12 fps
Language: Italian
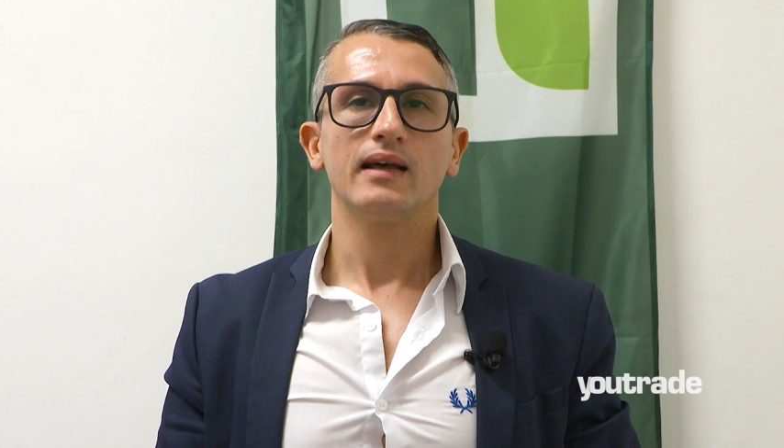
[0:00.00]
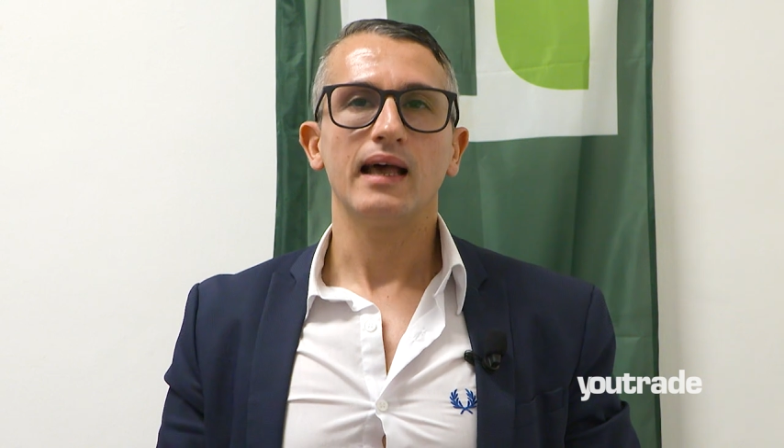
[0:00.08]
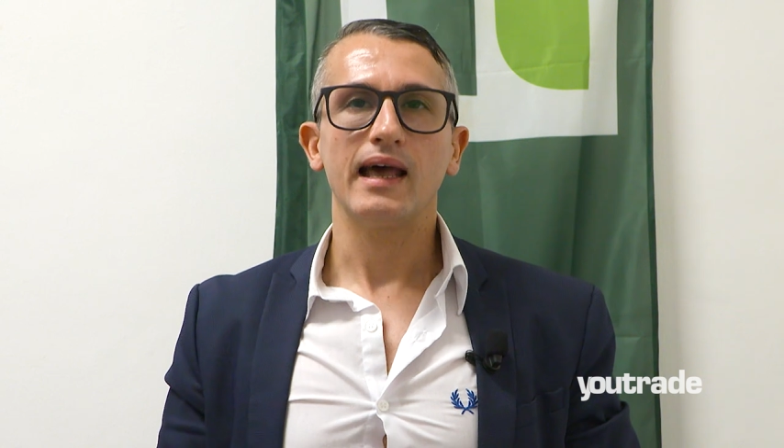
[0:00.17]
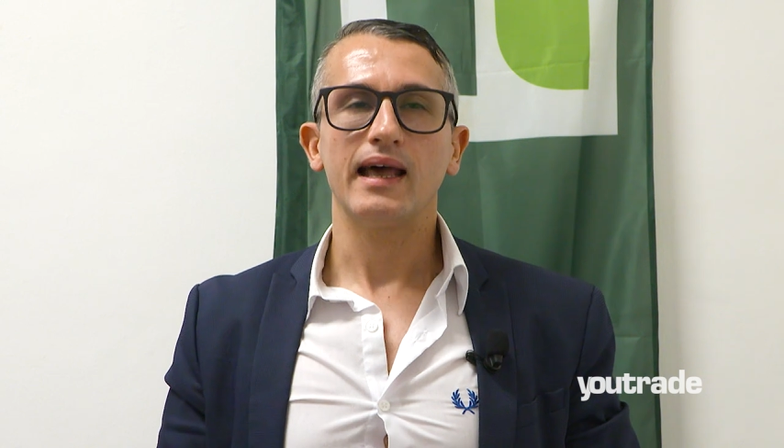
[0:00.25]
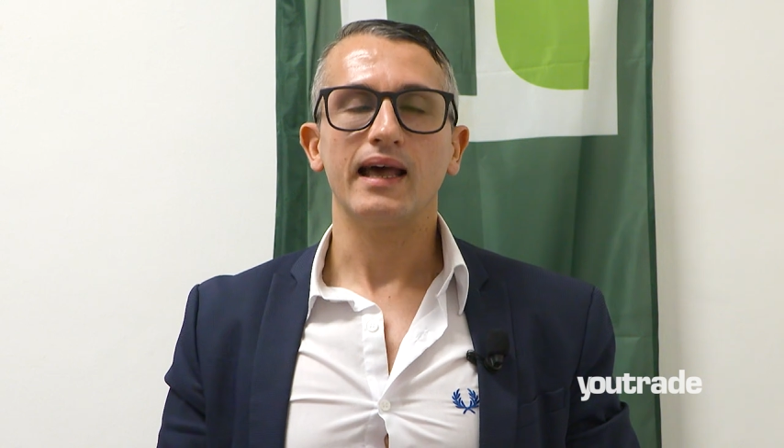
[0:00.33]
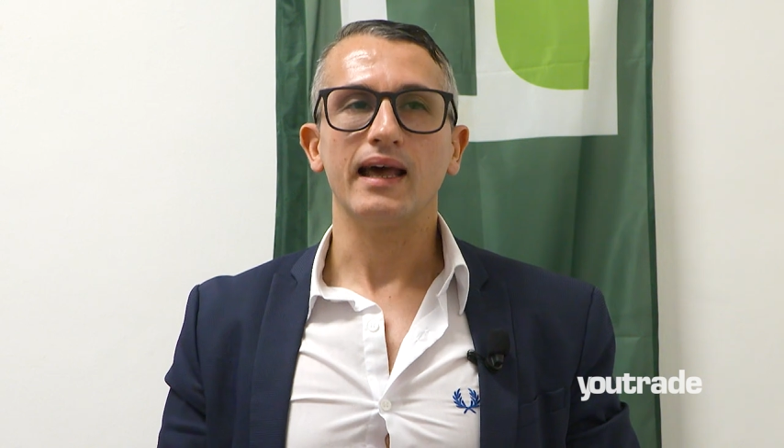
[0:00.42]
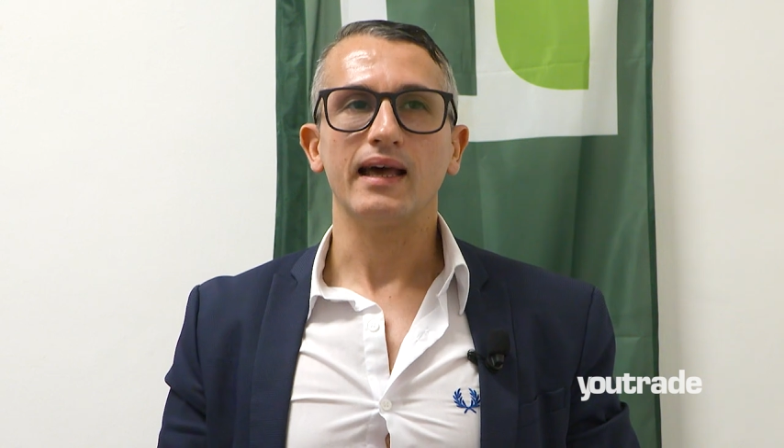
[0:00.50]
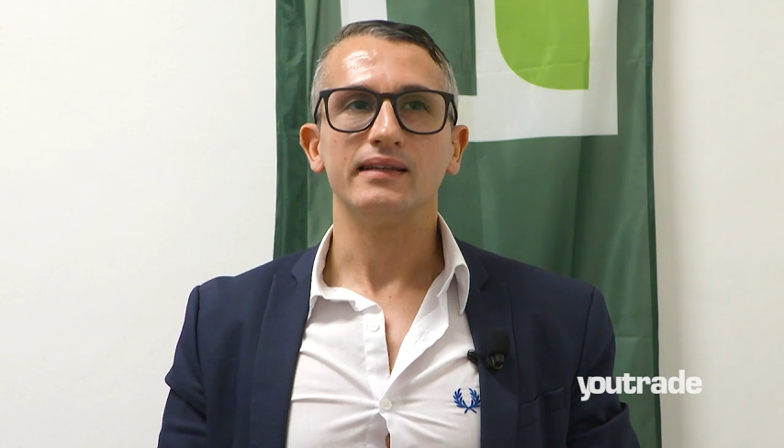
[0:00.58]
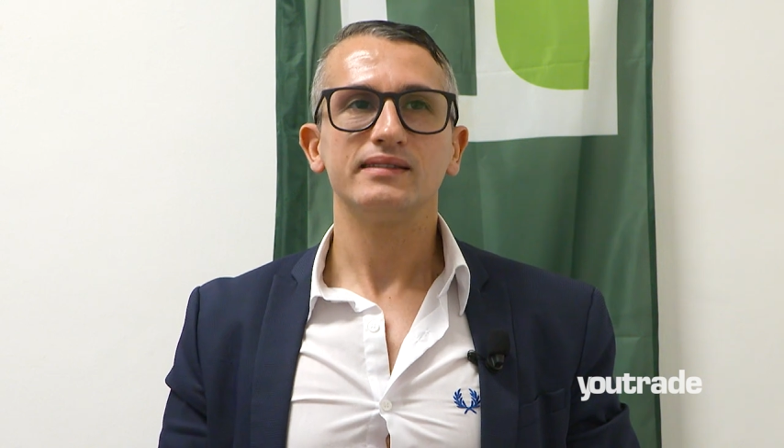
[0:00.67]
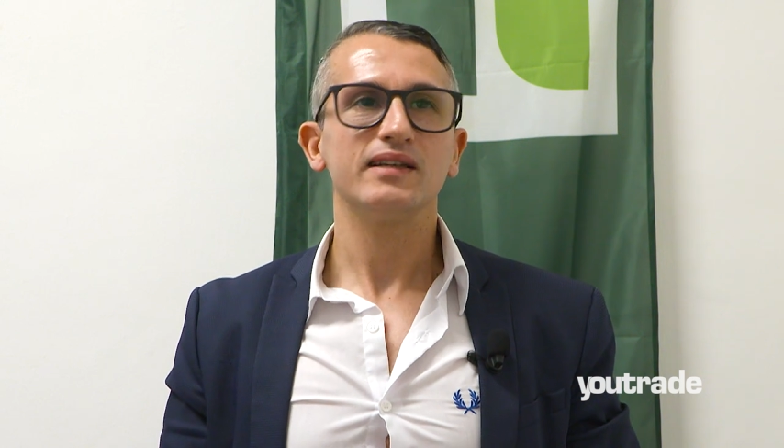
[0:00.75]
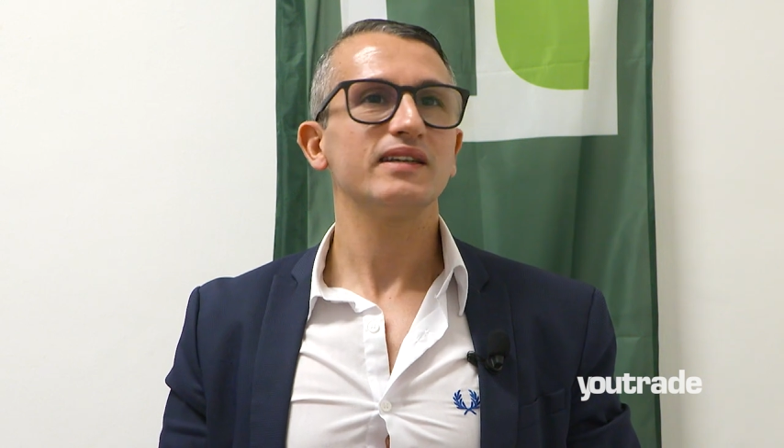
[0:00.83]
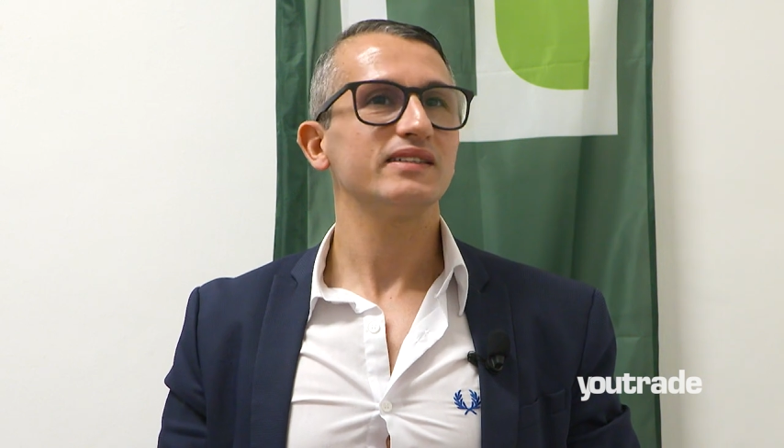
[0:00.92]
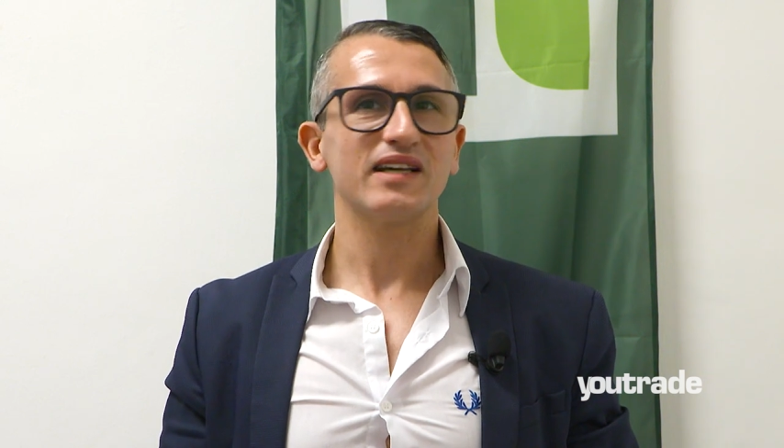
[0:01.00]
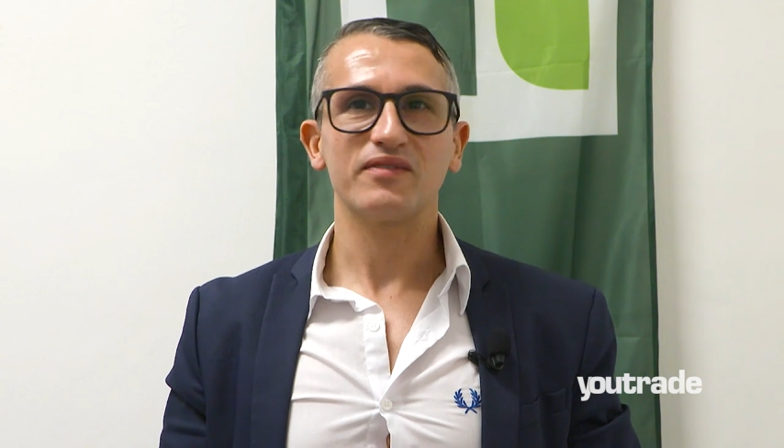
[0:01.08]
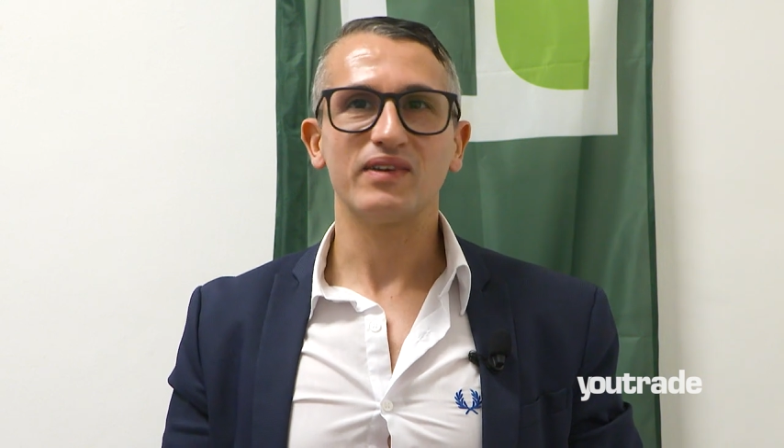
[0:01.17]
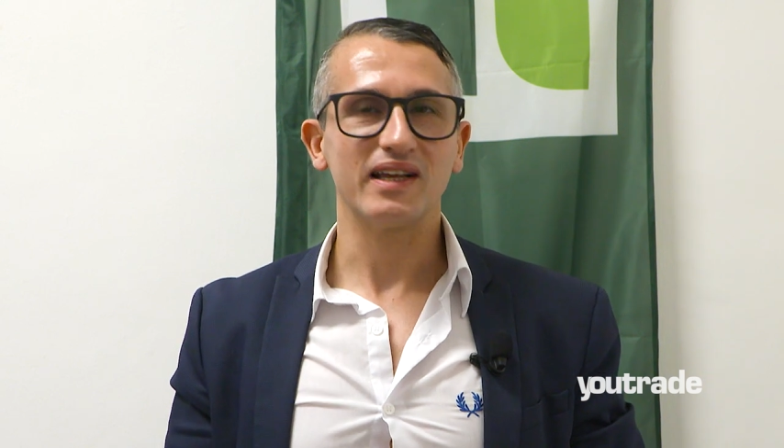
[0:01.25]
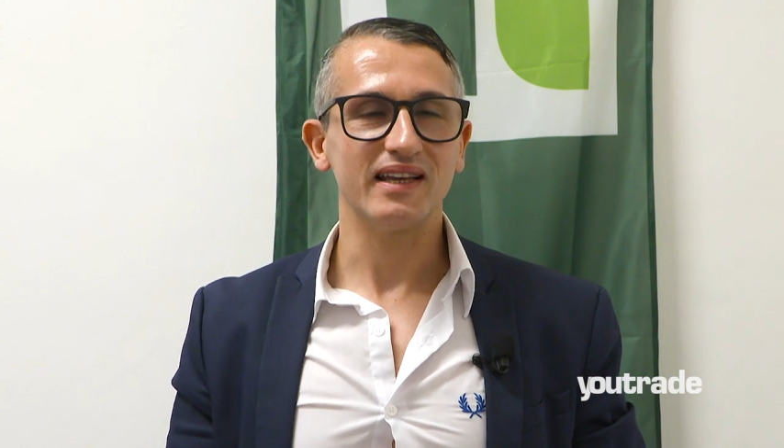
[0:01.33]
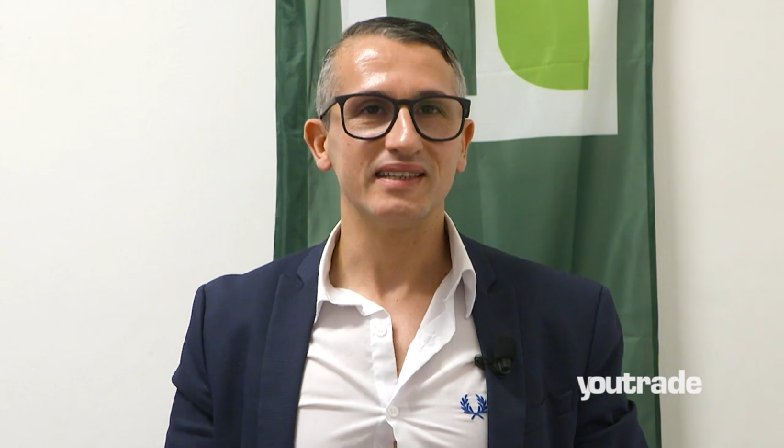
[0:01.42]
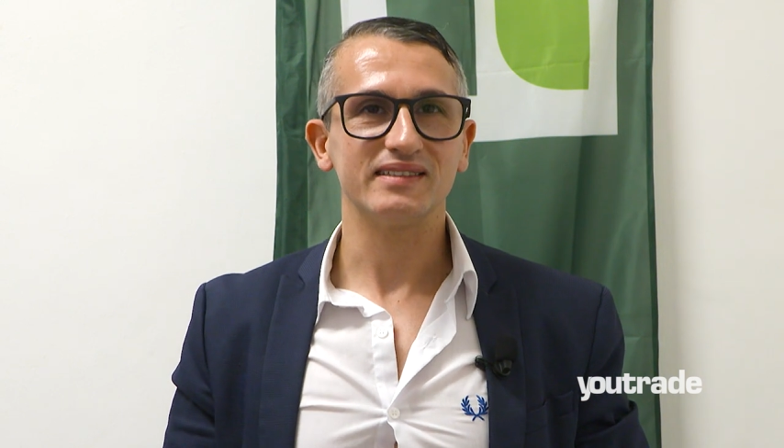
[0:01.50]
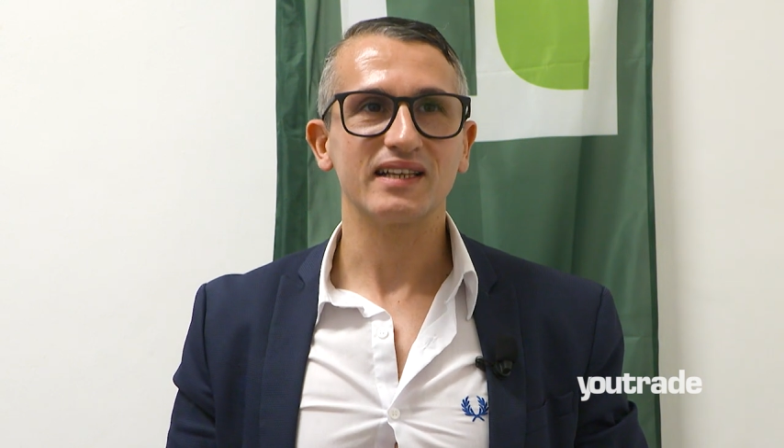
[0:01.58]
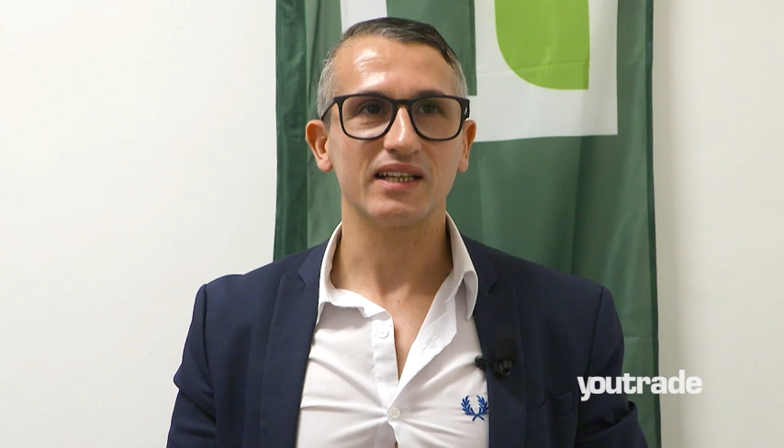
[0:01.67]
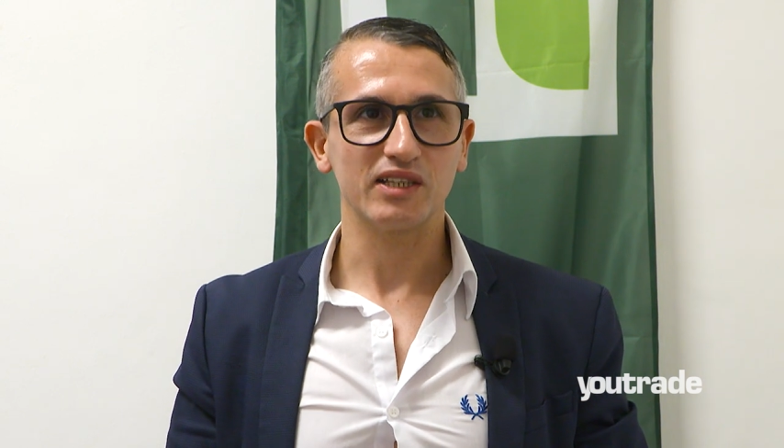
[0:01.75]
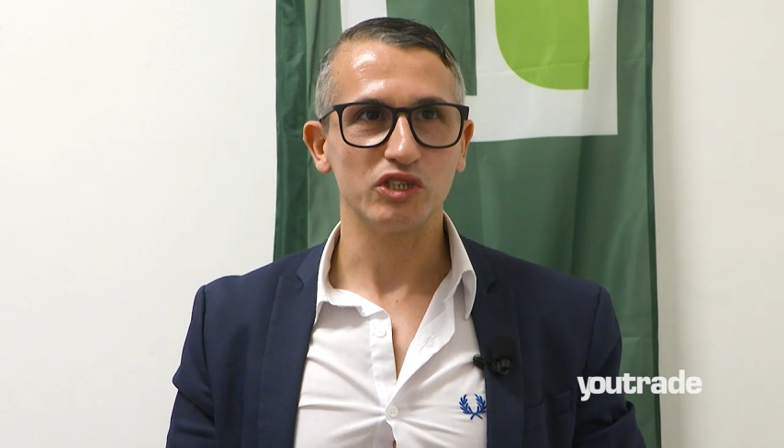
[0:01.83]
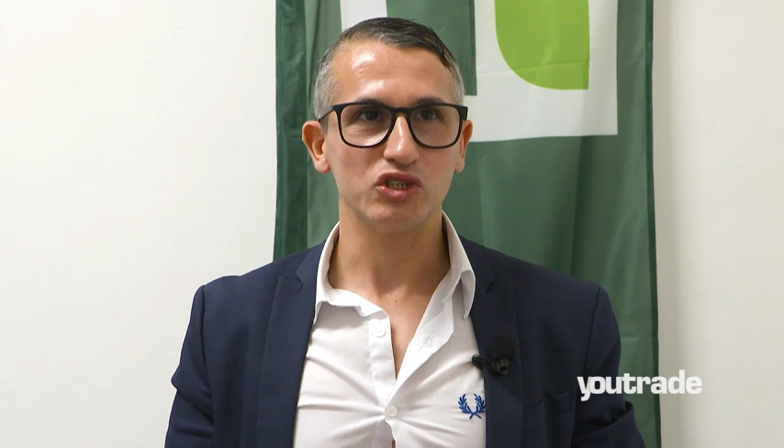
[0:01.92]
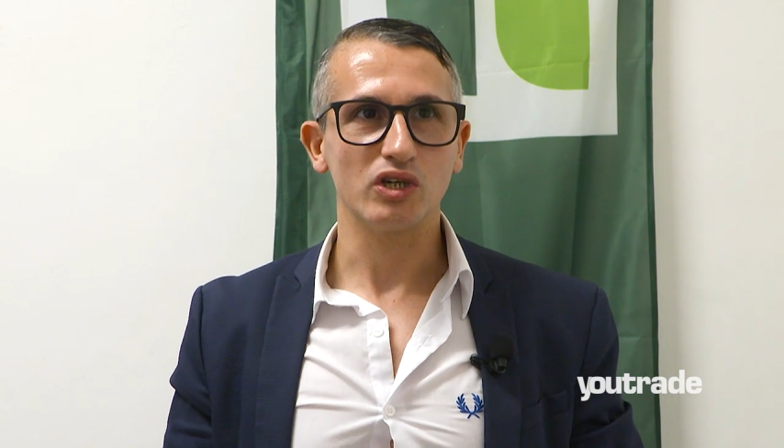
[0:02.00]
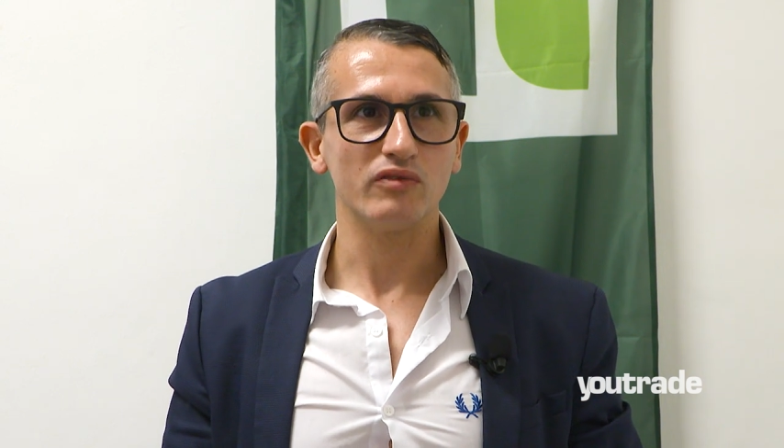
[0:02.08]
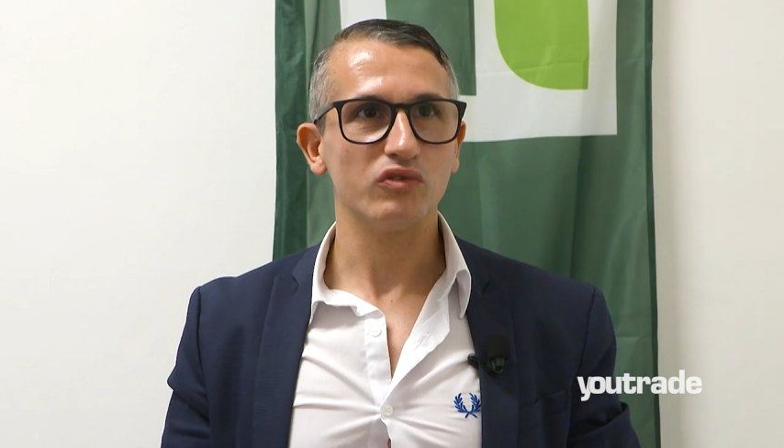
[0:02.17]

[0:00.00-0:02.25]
e si riserva delle strategie